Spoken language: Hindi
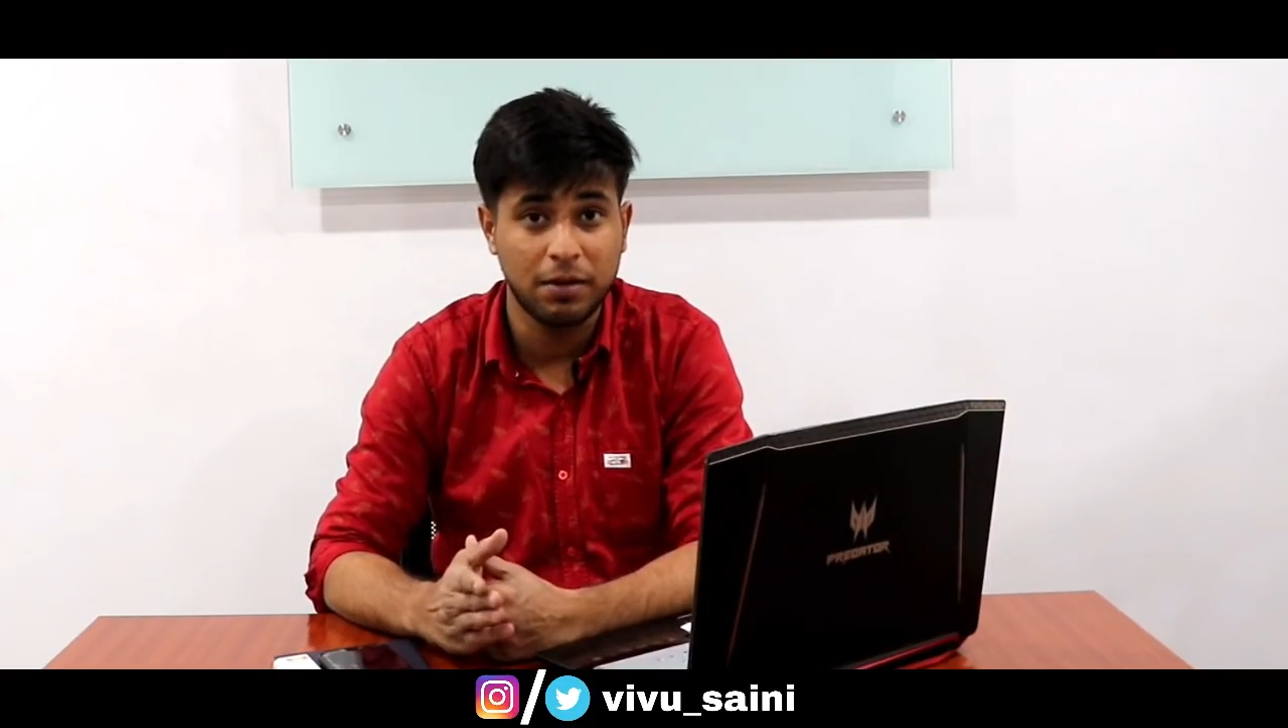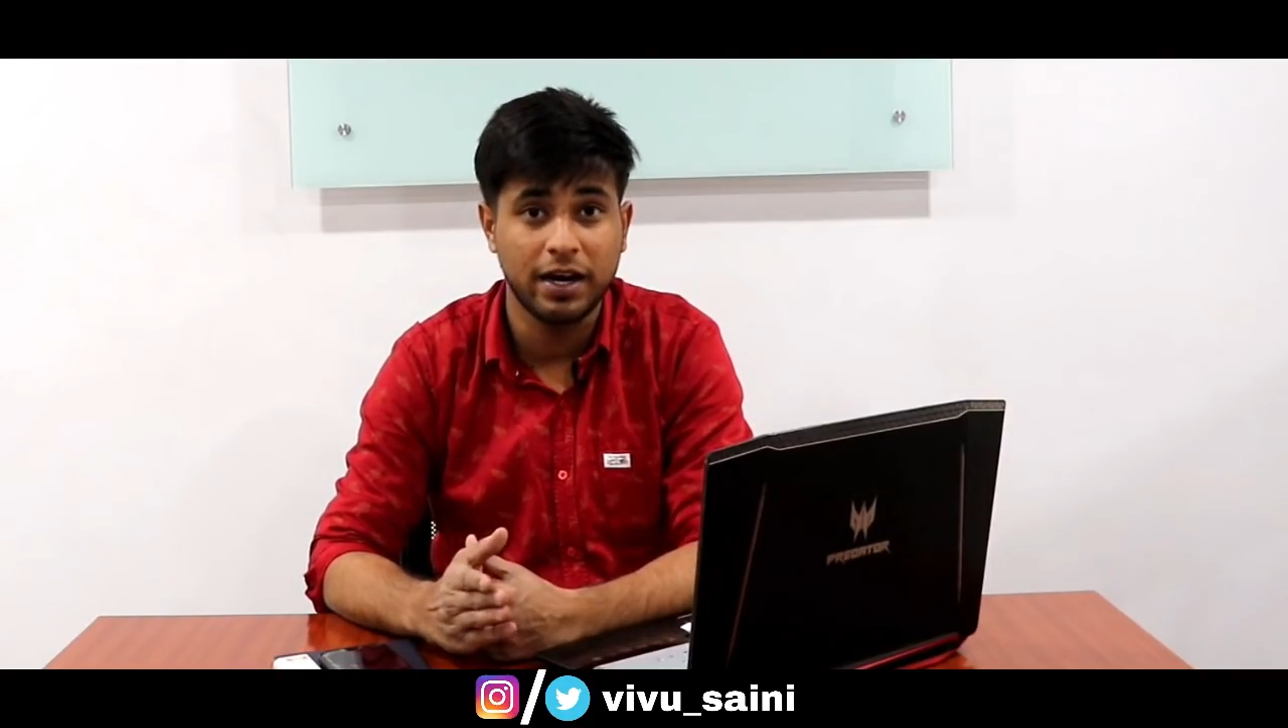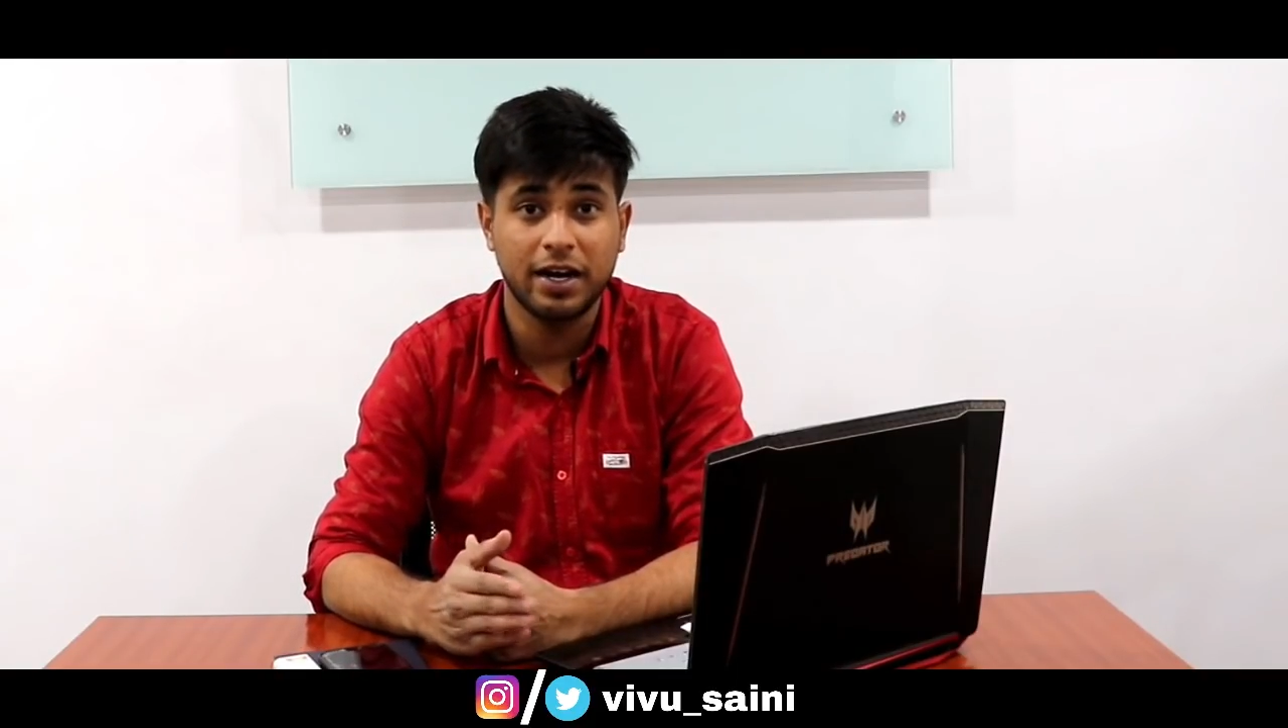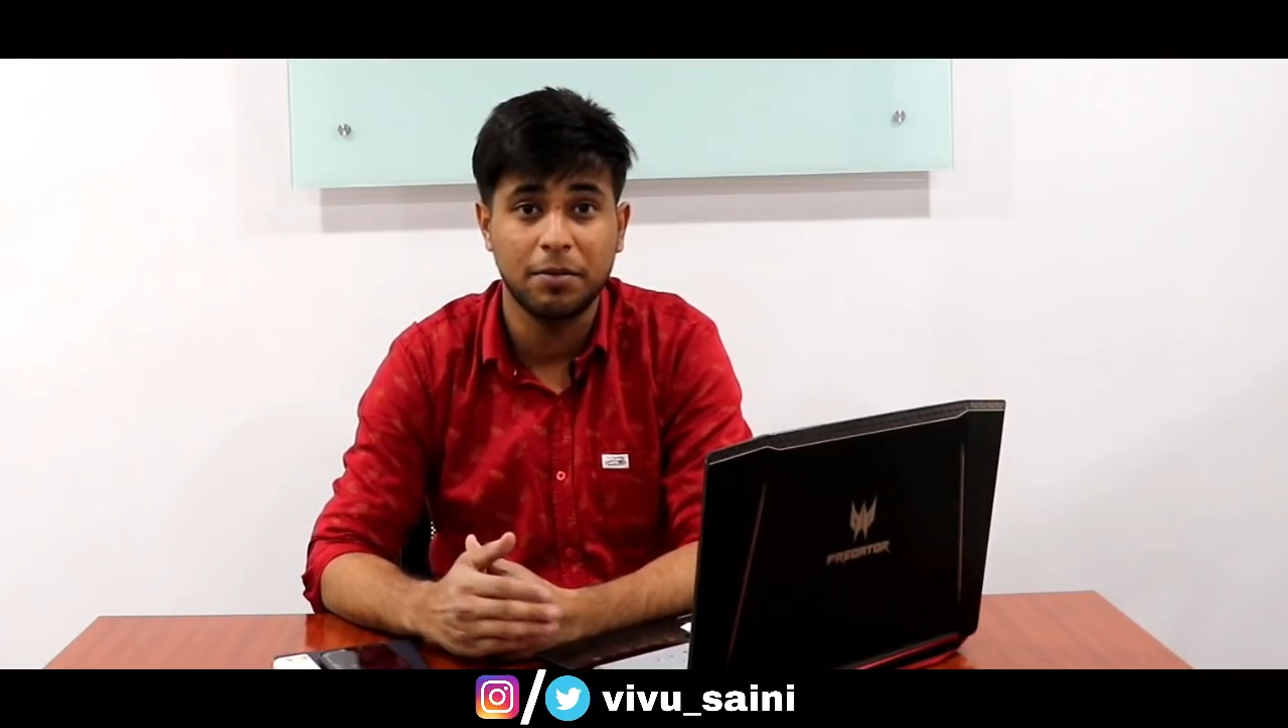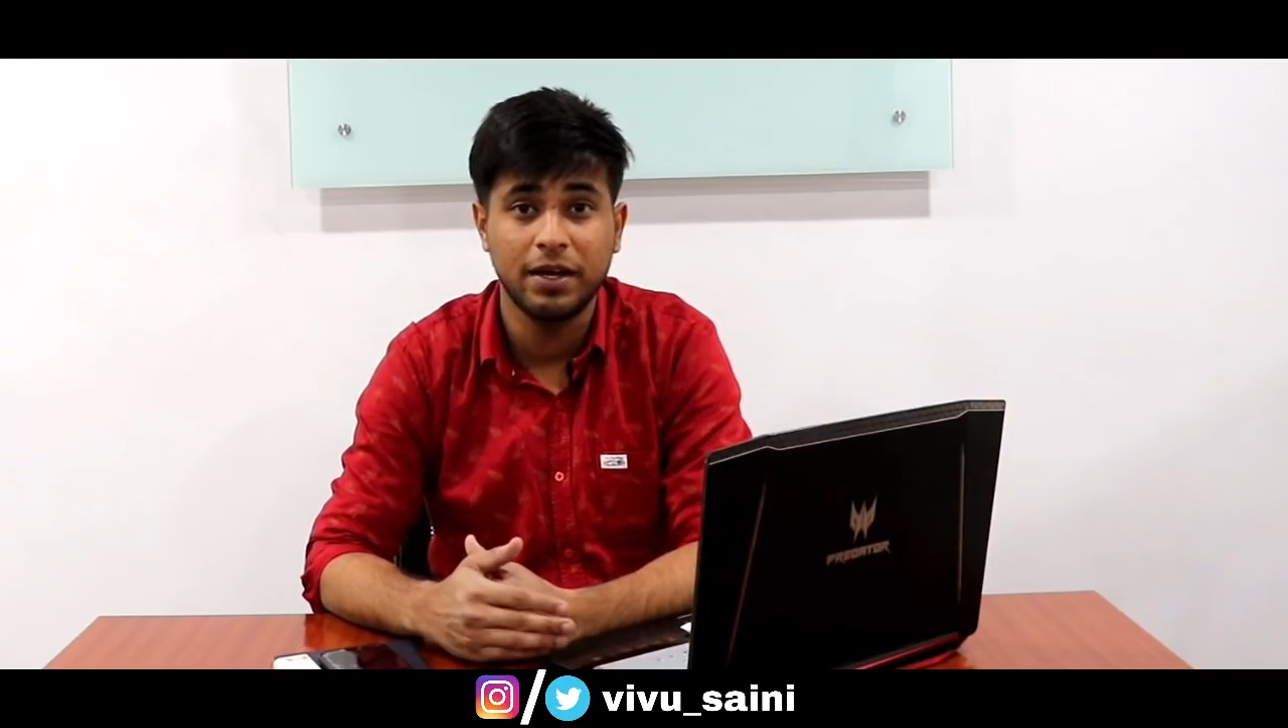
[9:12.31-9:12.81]

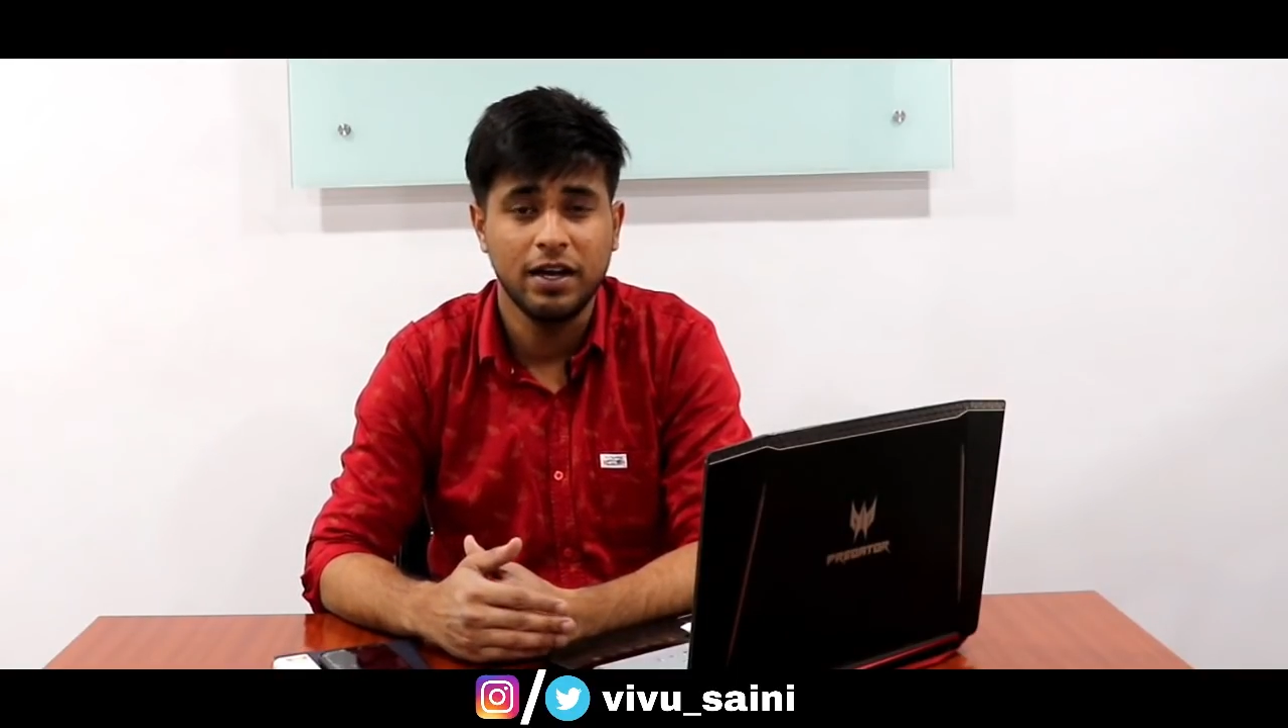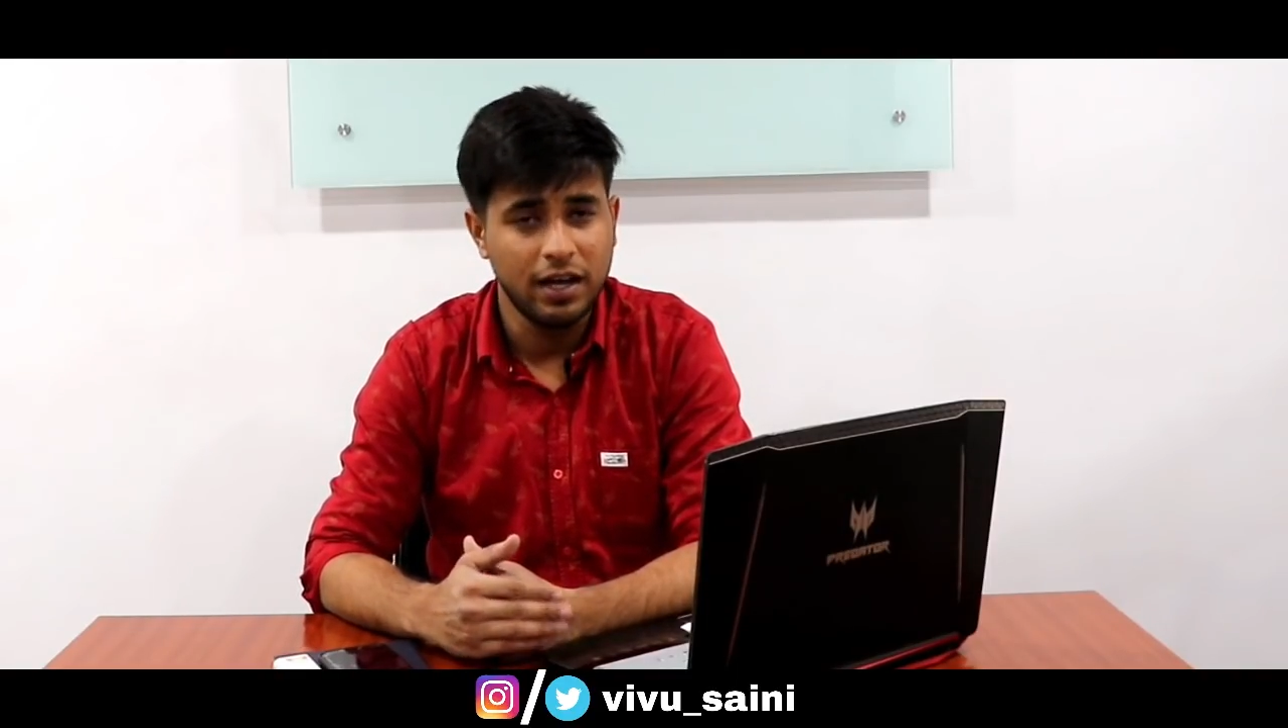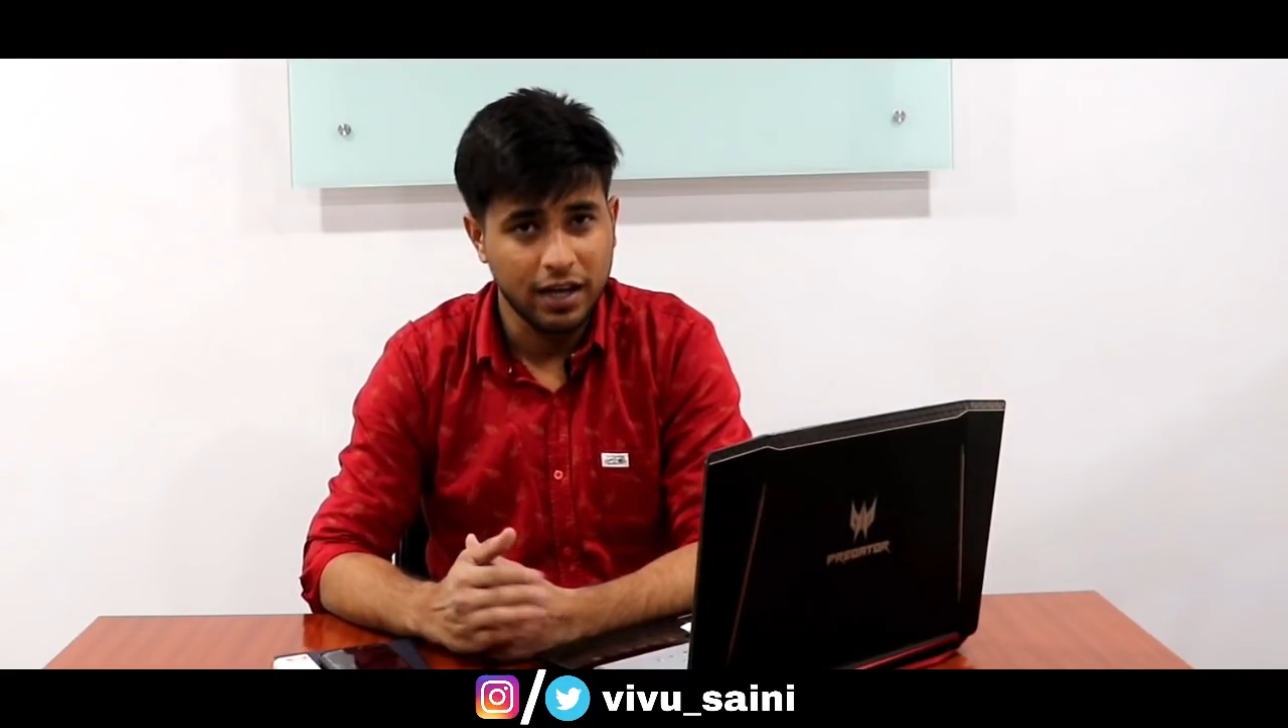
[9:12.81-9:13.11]
मार्केट में